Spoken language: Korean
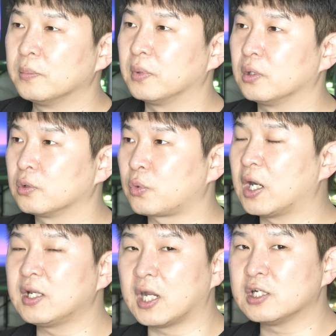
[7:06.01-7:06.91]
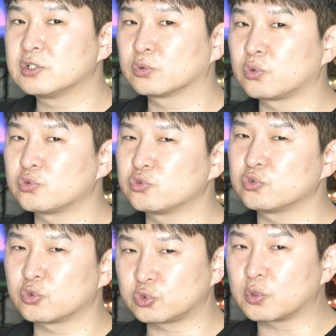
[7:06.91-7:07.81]
뭐 과언이 아닐 정도
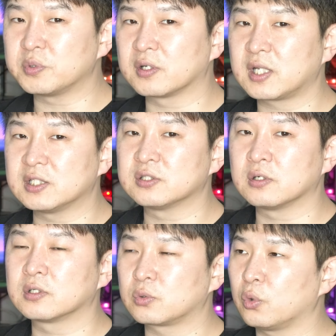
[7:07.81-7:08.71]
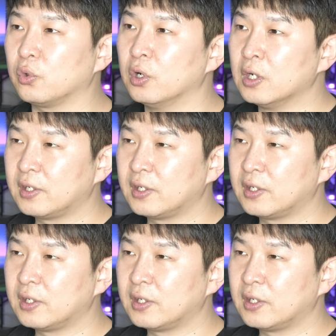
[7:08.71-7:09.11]
수준으로 조금 영상이 적고